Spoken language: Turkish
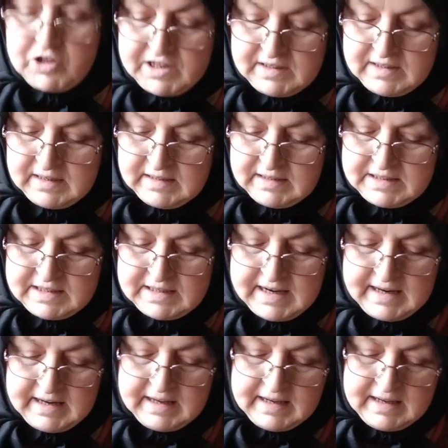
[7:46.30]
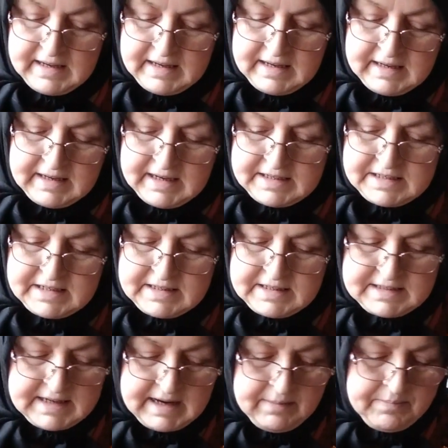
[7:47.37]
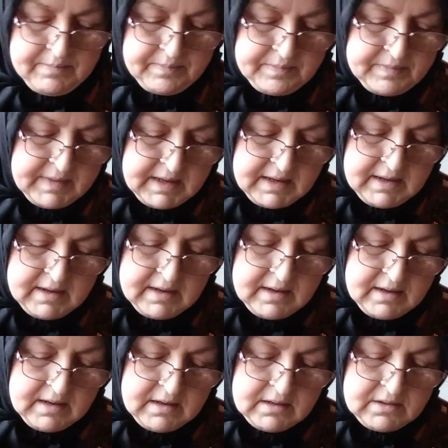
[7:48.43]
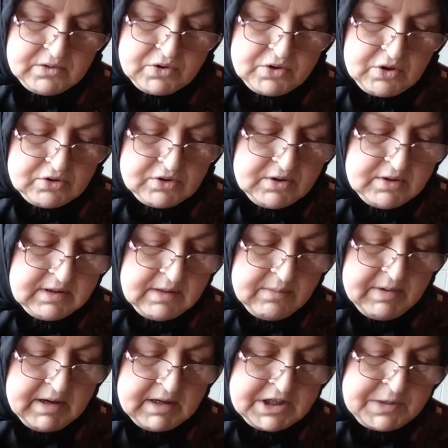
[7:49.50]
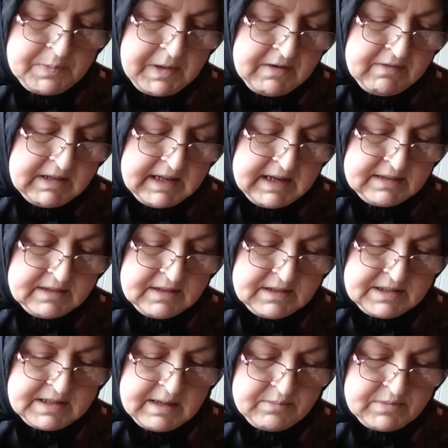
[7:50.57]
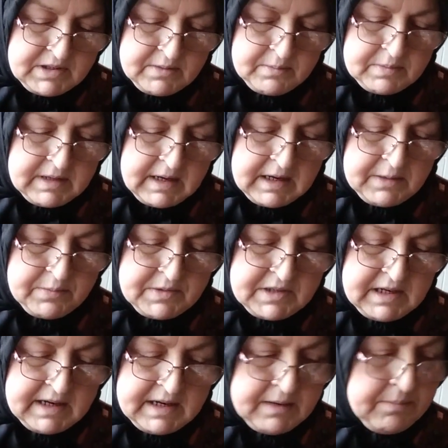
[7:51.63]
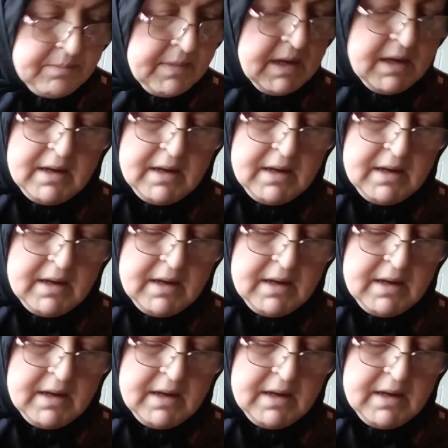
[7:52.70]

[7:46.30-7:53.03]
poşetinin içine geçireceğim. 3-4 e, günde bir açıp havalandıracağım canım takipçilerim.